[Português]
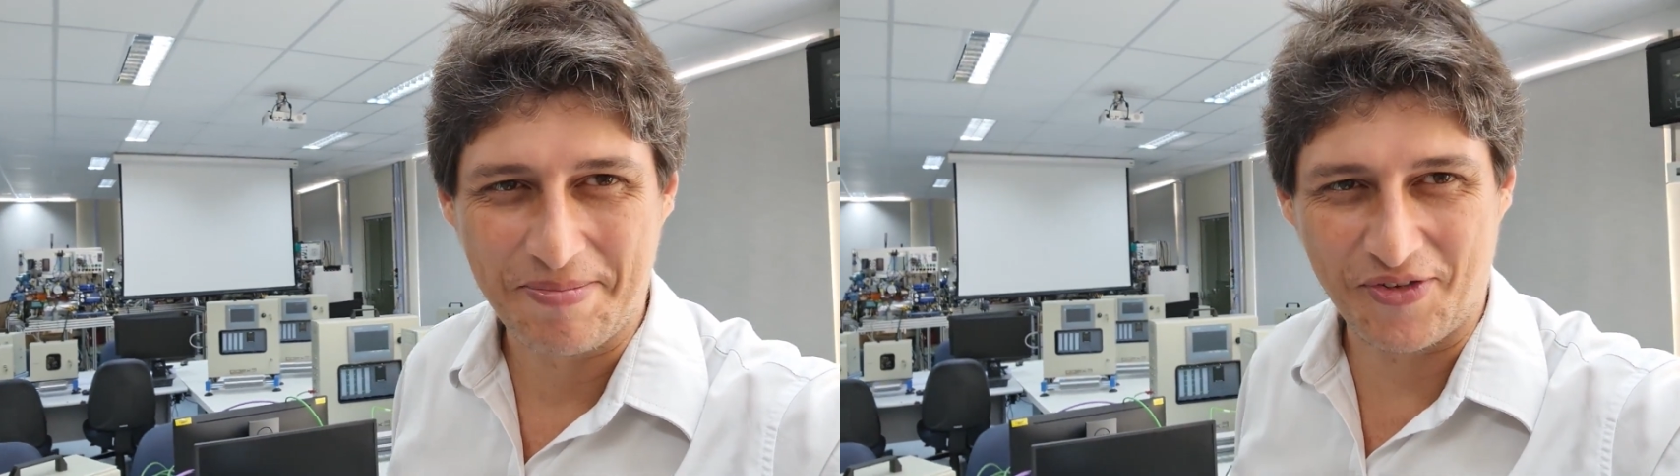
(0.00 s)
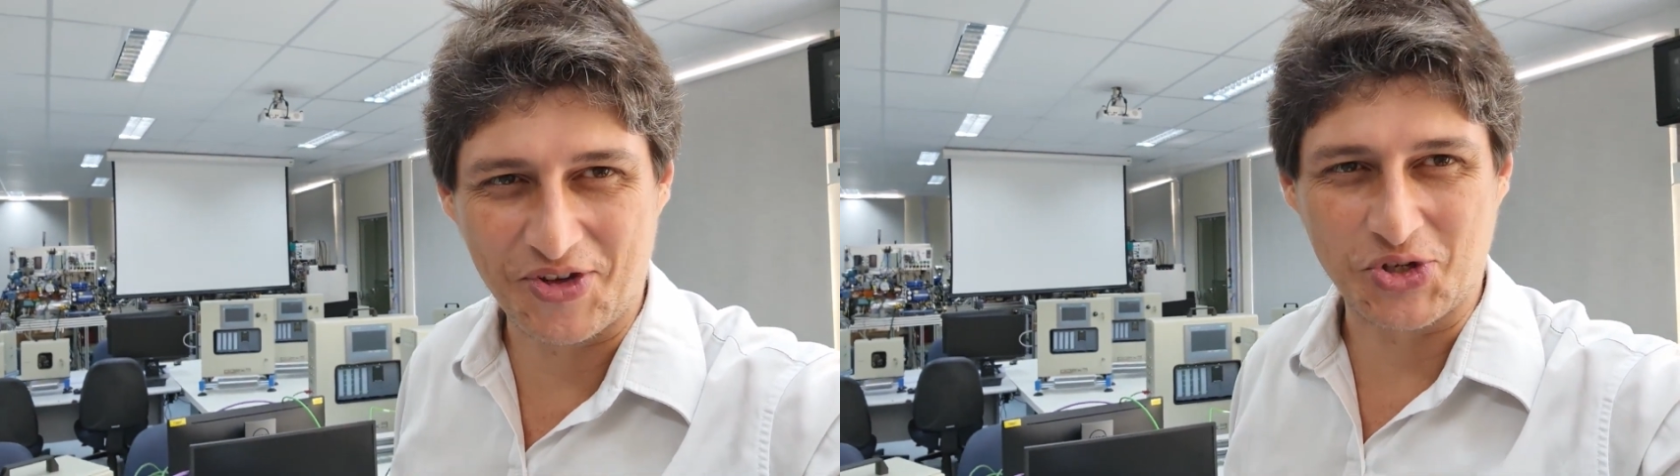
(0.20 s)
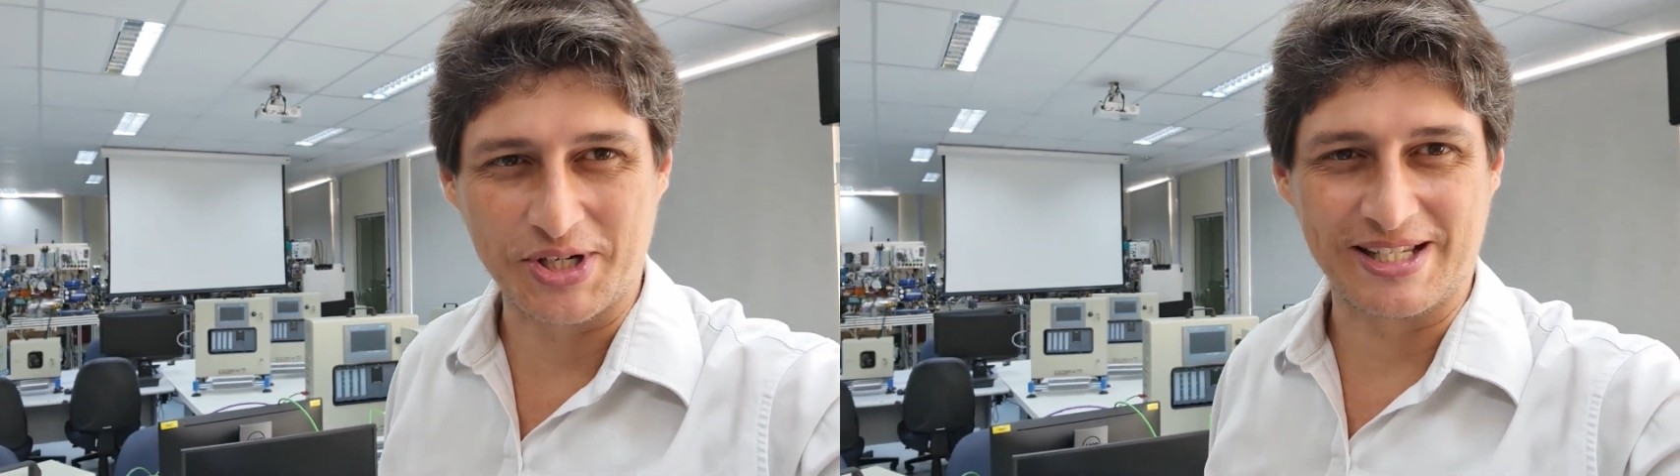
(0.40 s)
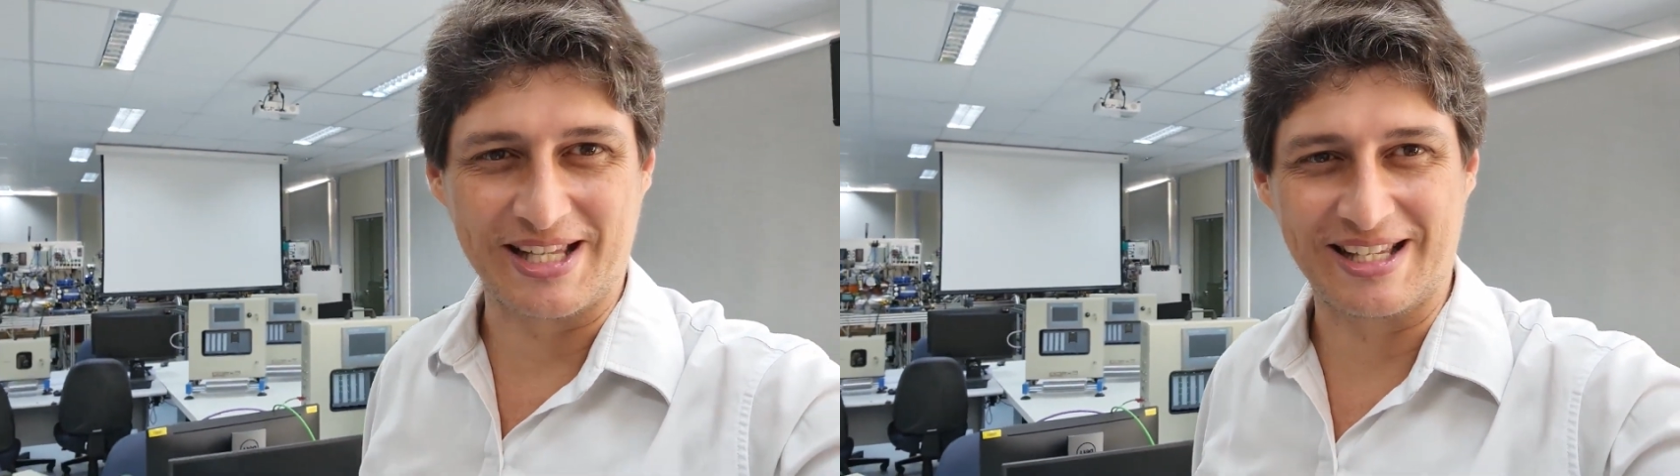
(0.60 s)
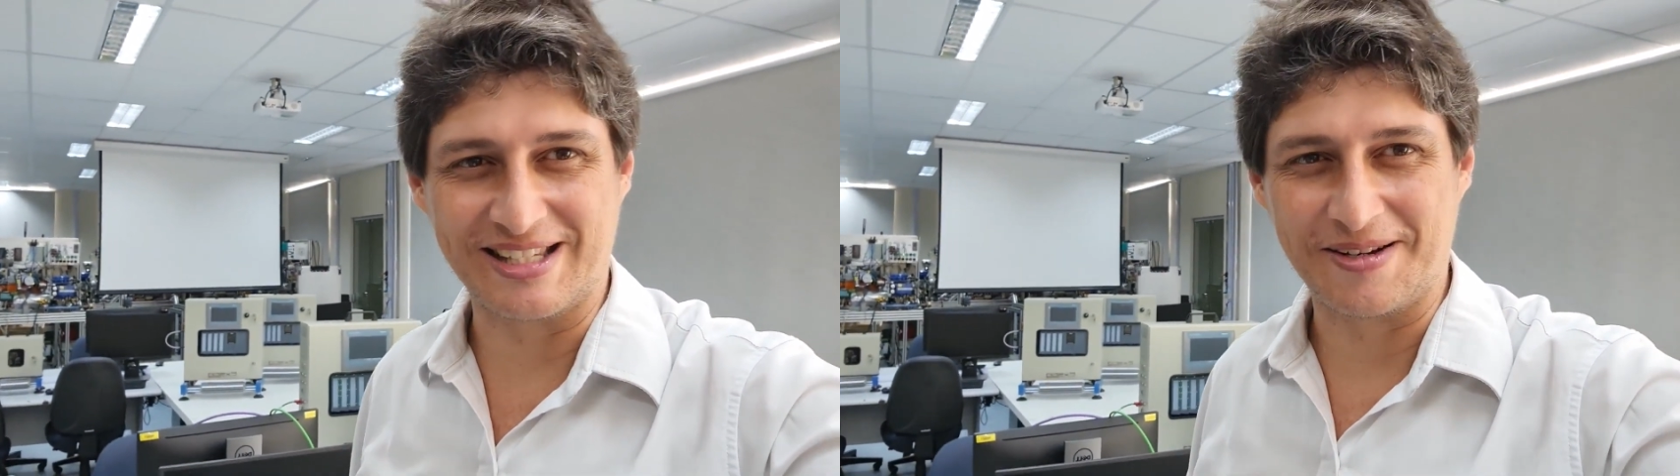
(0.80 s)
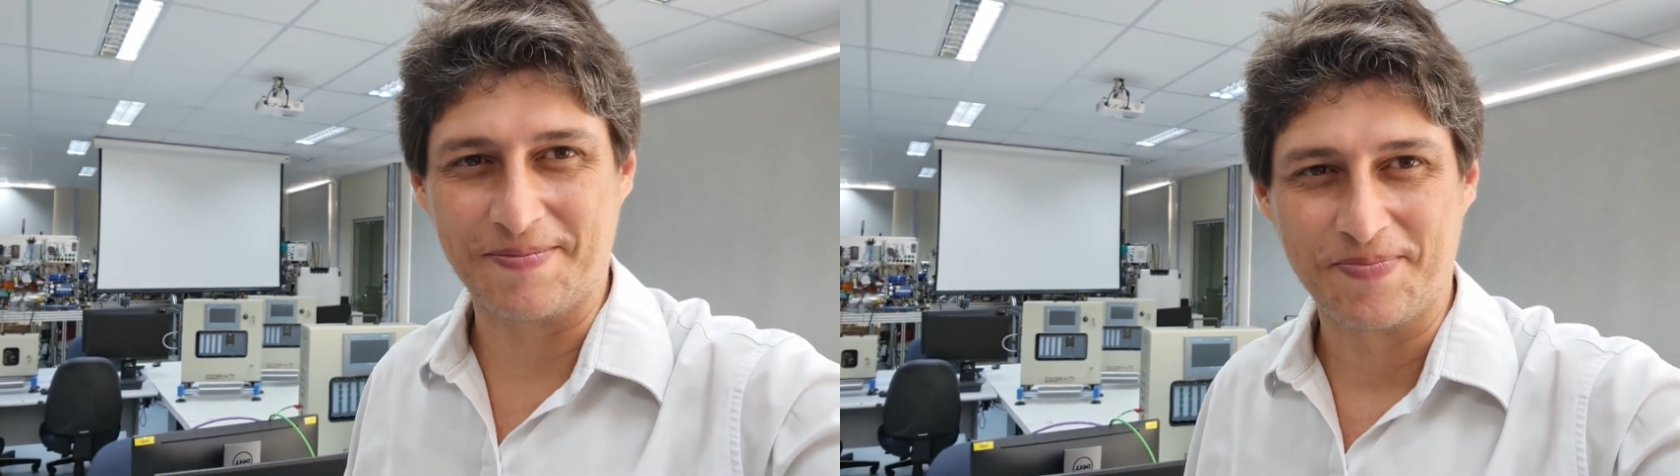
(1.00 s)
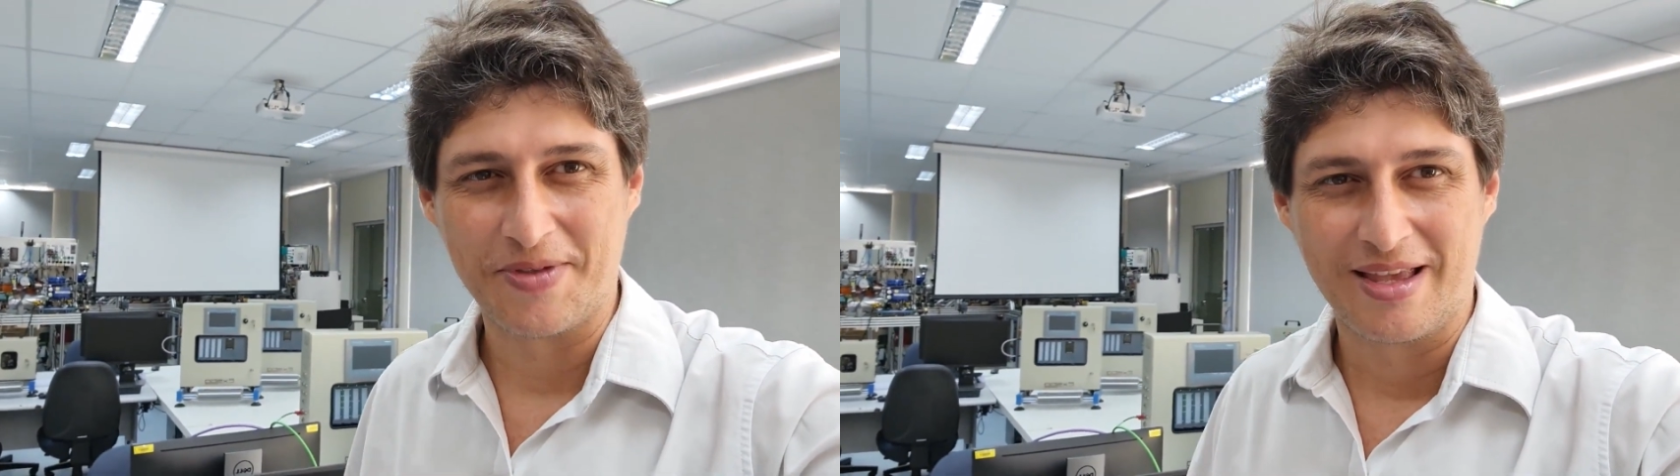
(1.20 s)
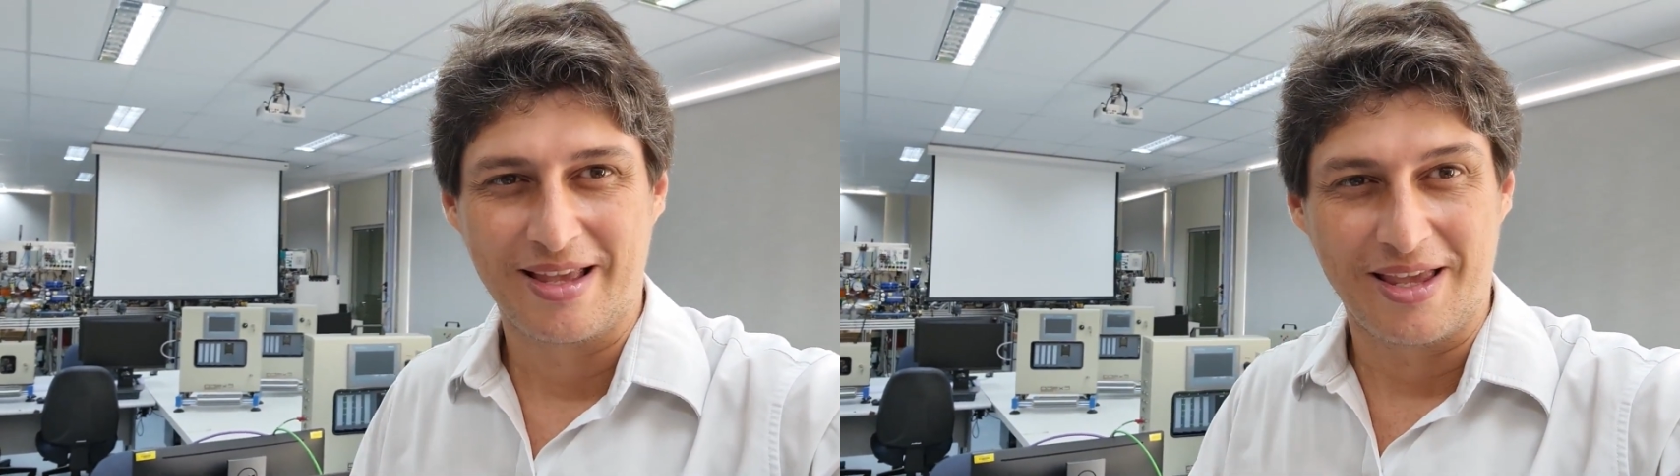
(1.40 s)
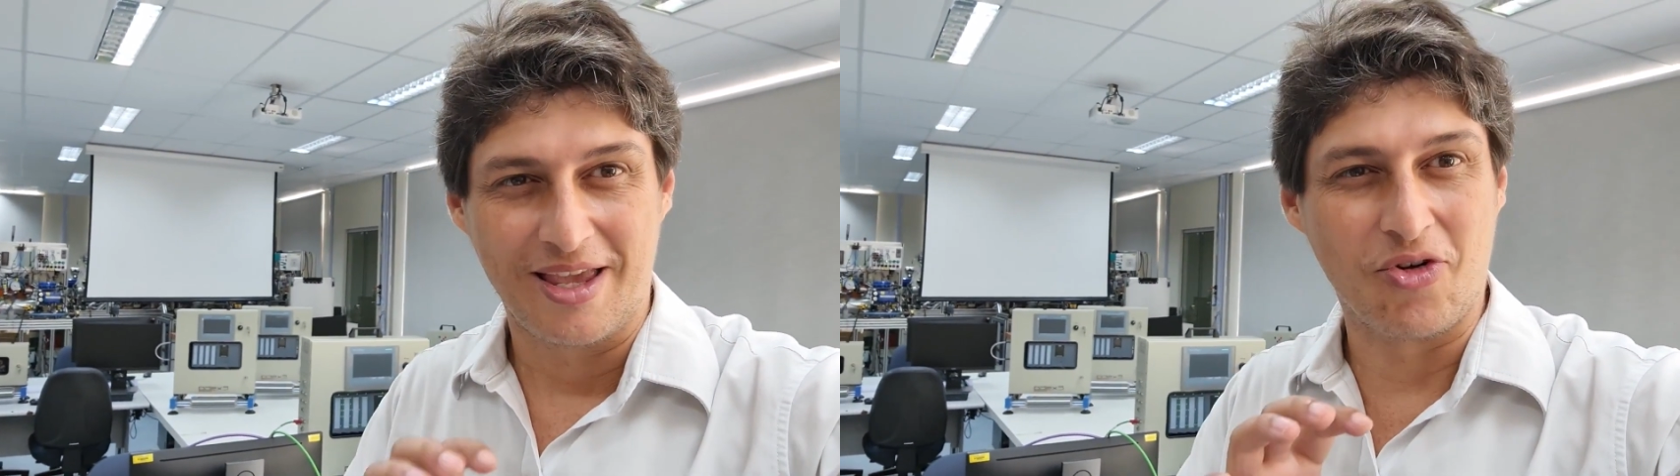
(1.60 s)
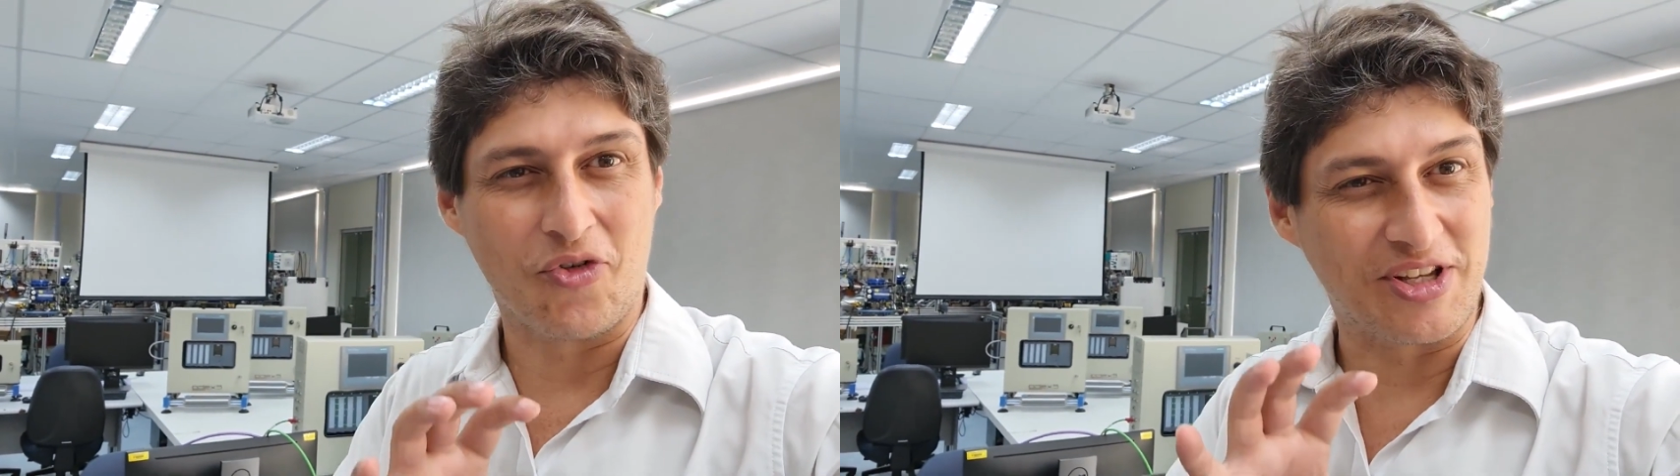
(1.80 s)
Professor César,
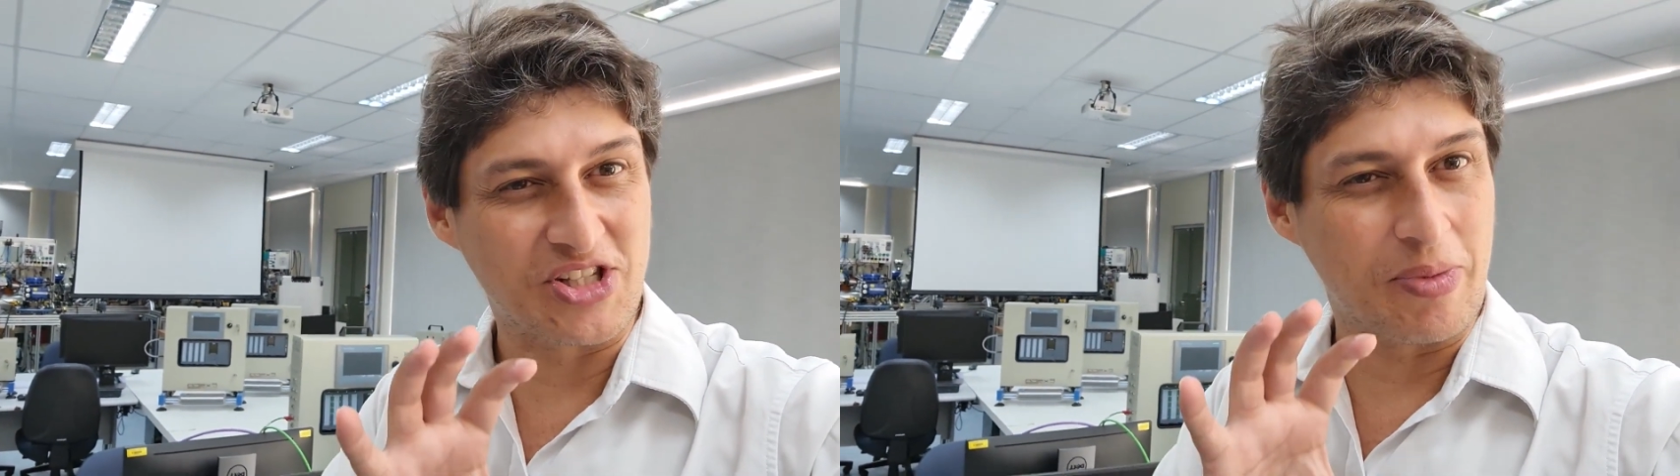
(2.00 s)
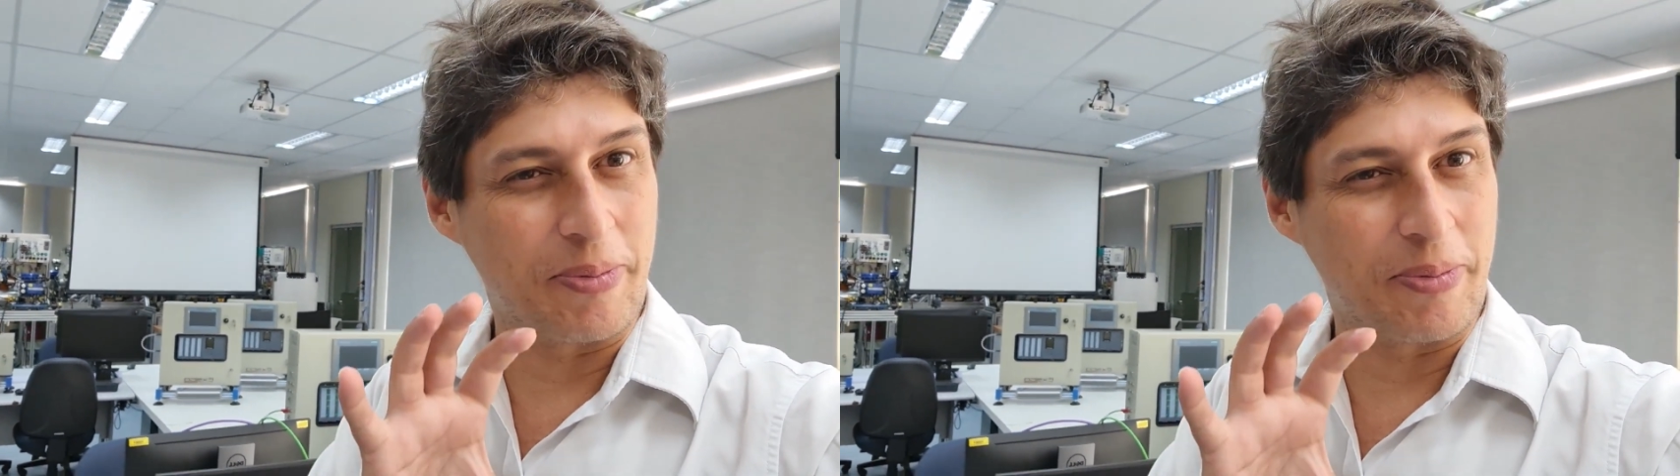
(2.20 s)
eu vou fazer